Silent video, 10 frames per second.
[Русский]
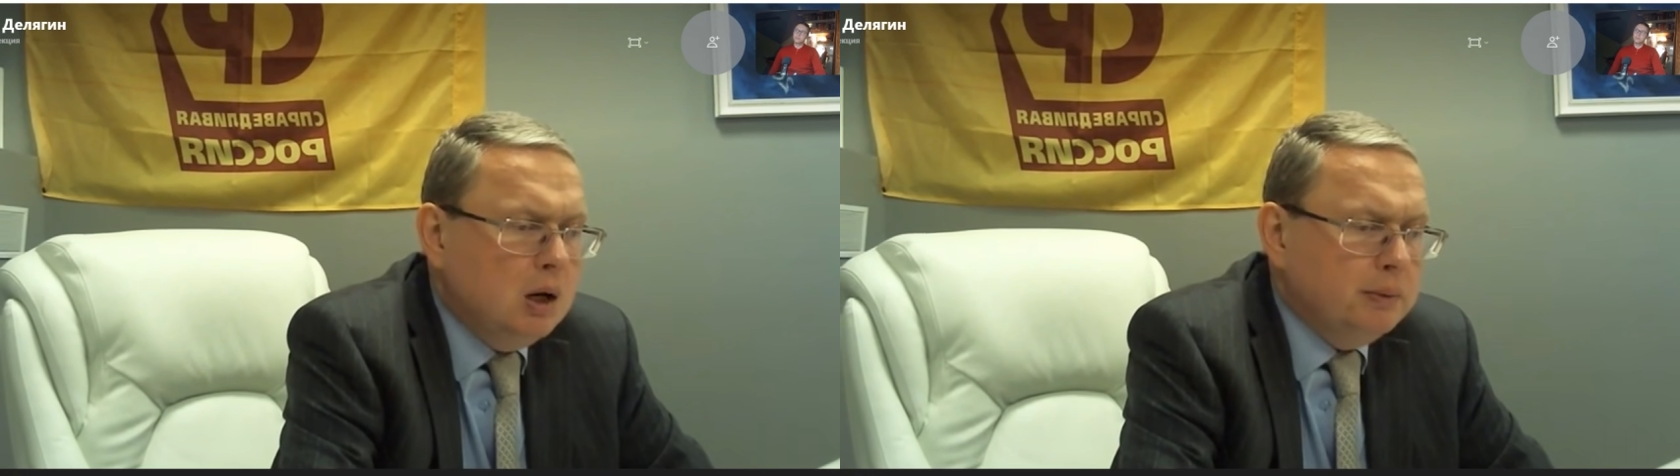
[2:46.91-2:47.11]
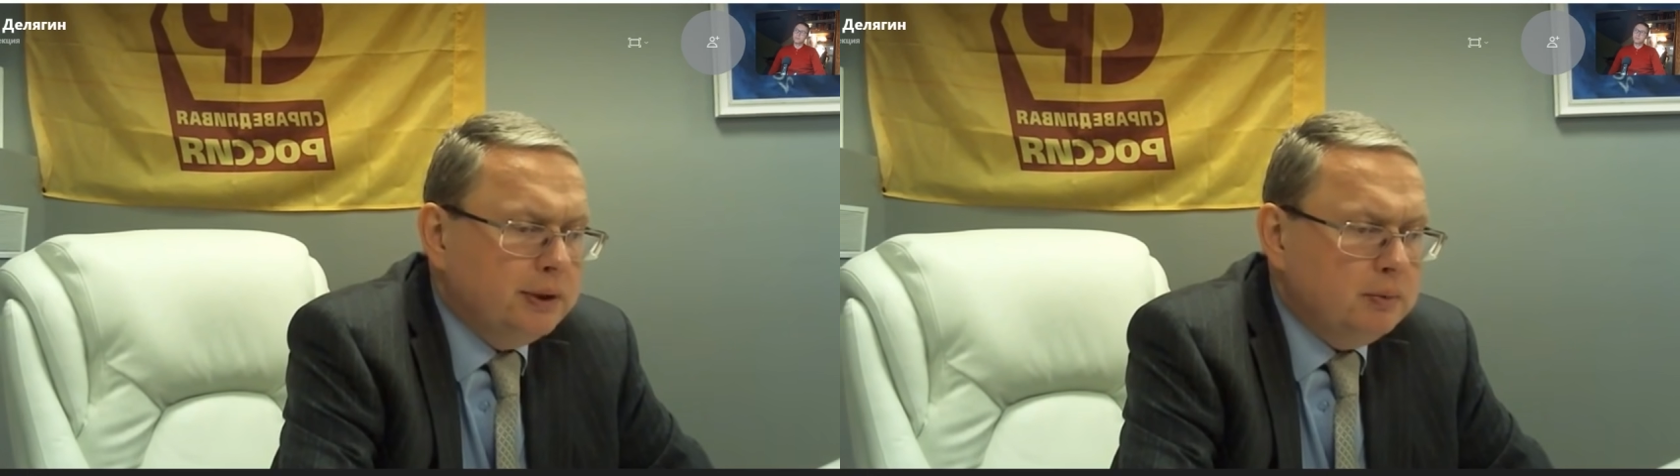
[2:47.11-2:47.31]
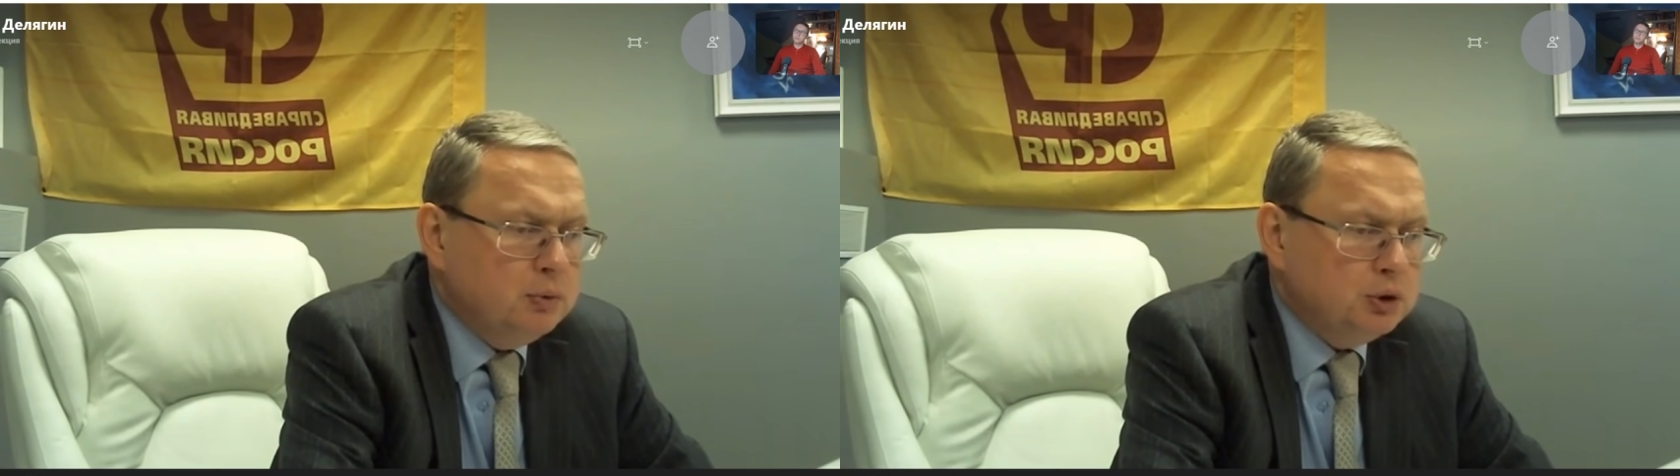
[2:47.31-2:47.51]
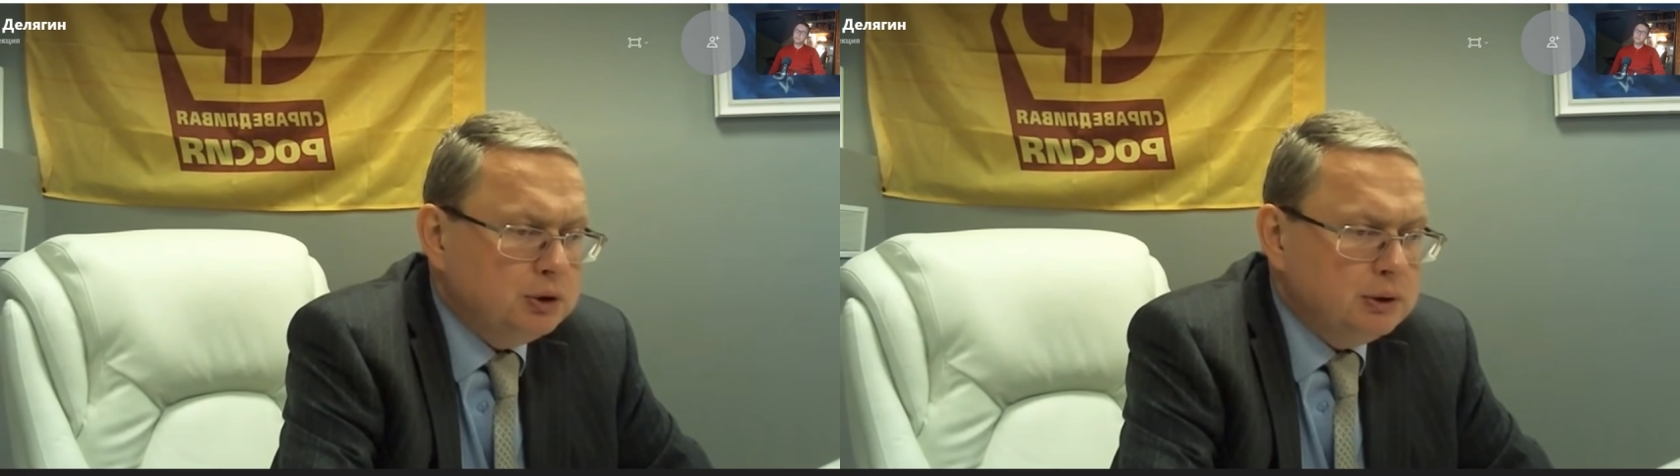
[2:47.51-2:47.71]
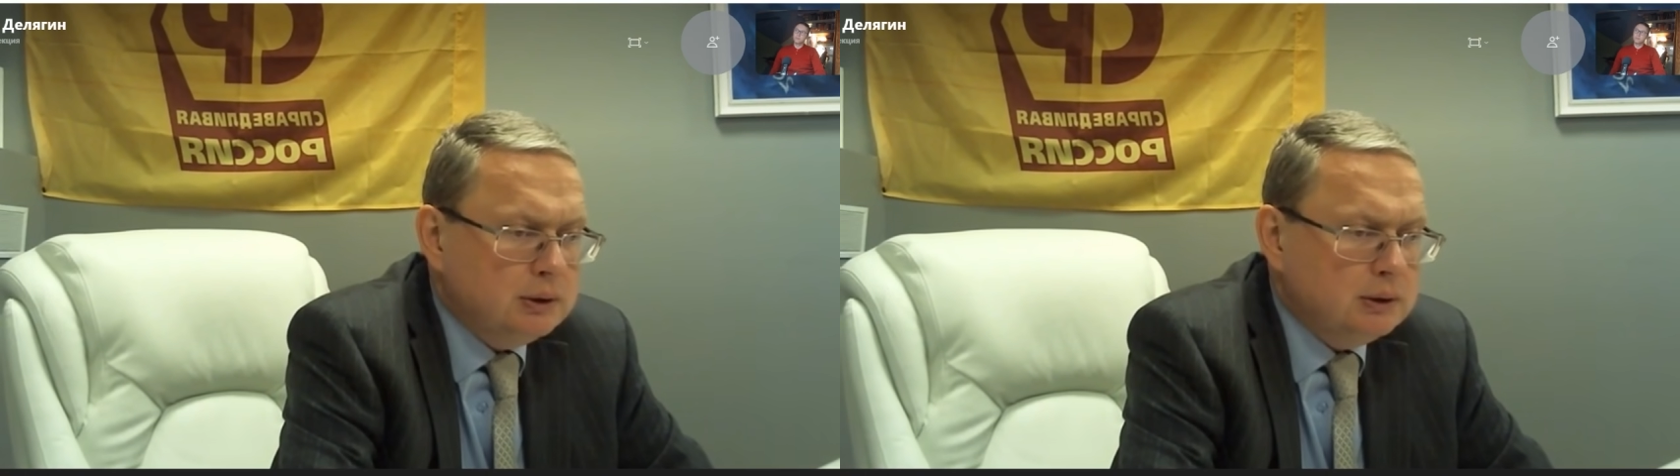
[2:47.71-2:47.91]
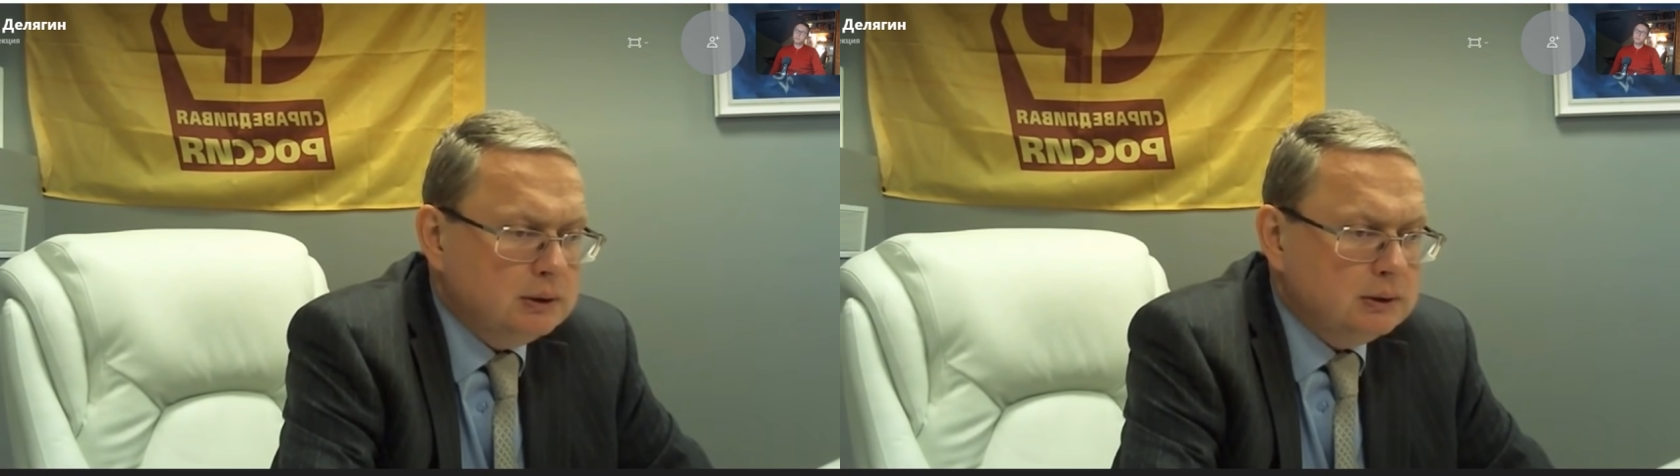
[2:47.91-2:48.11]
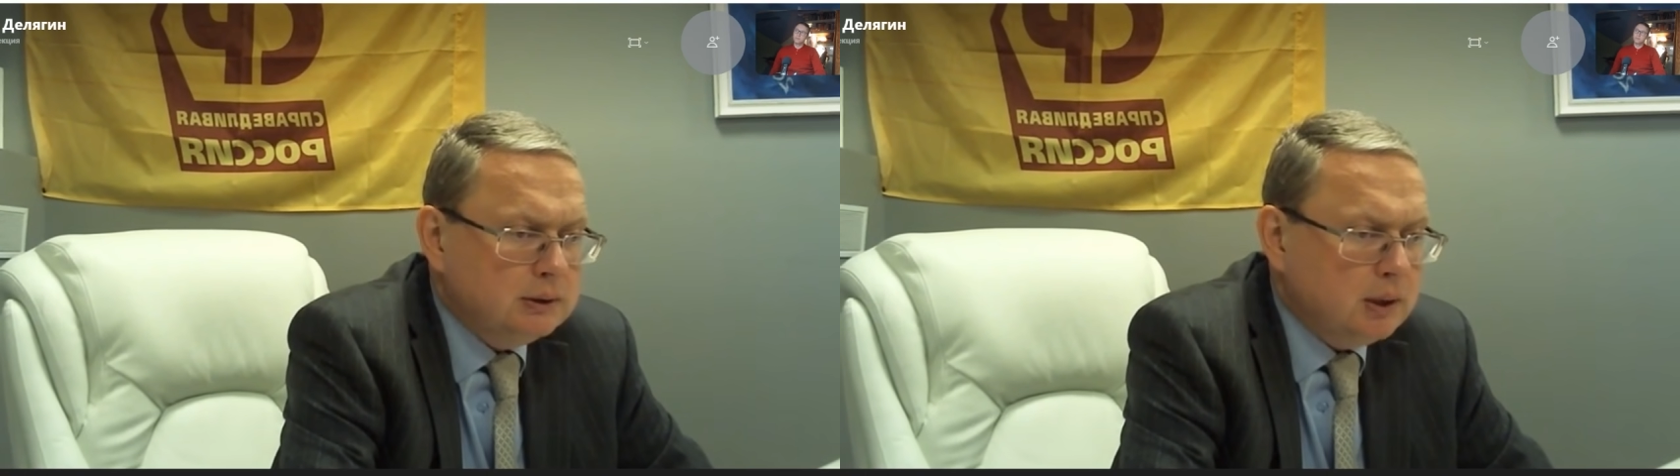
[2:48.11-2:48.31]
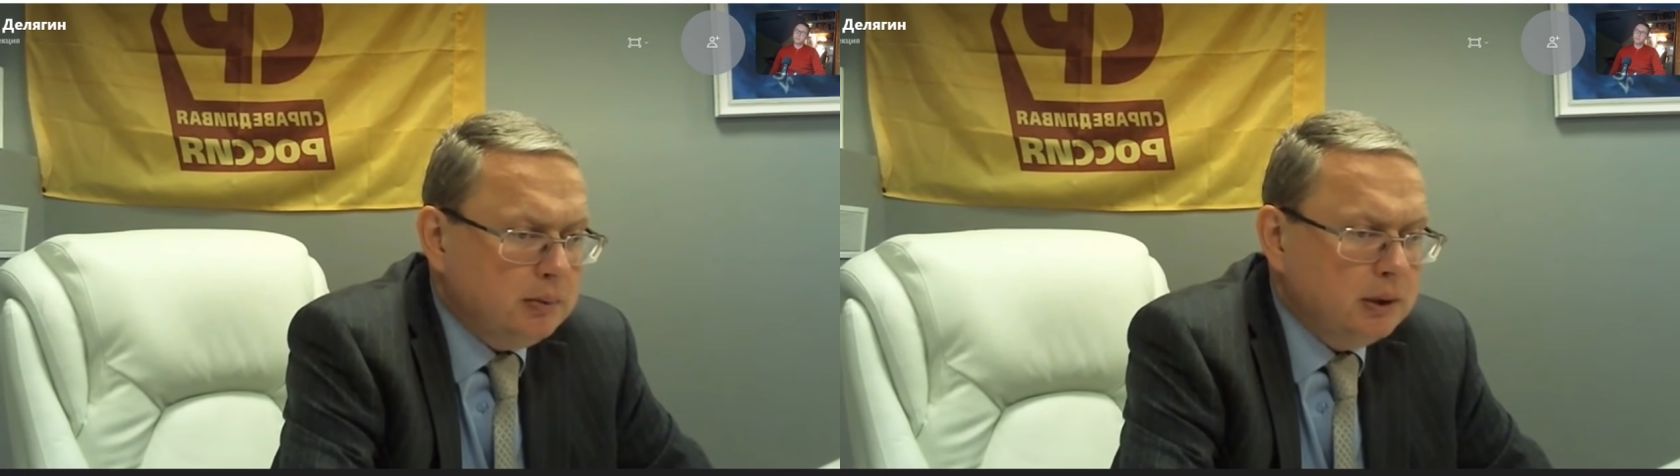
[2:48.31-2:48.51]
Потому что
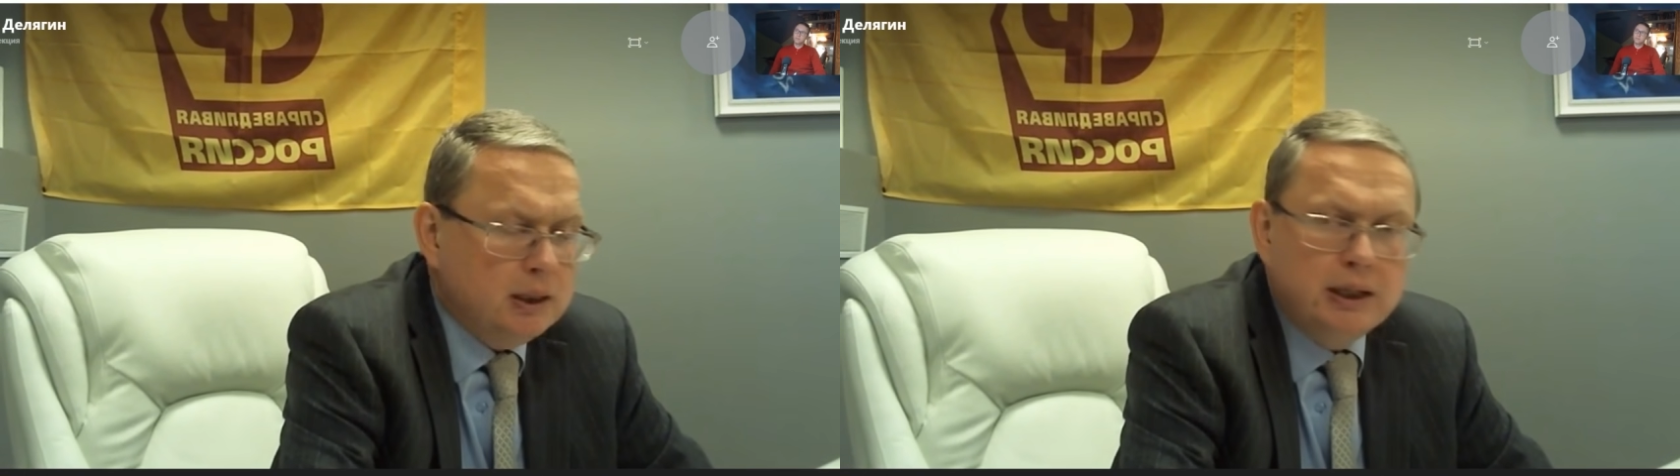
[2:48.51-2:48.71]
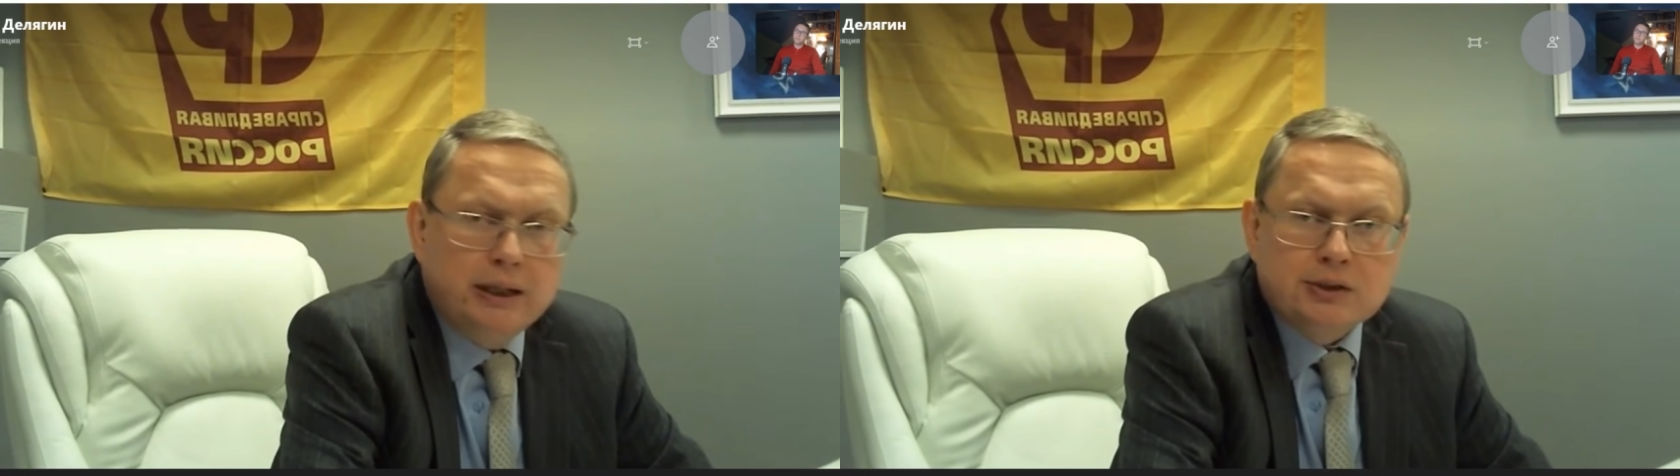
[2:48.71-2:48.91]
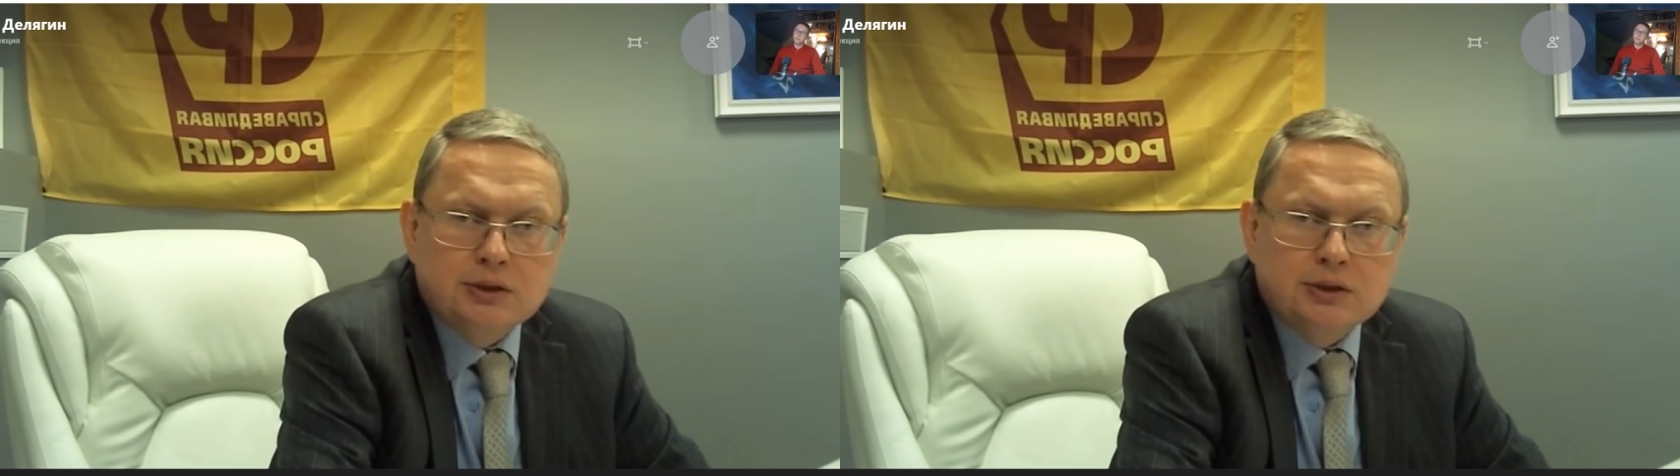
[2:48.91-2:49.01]
Камала Харрис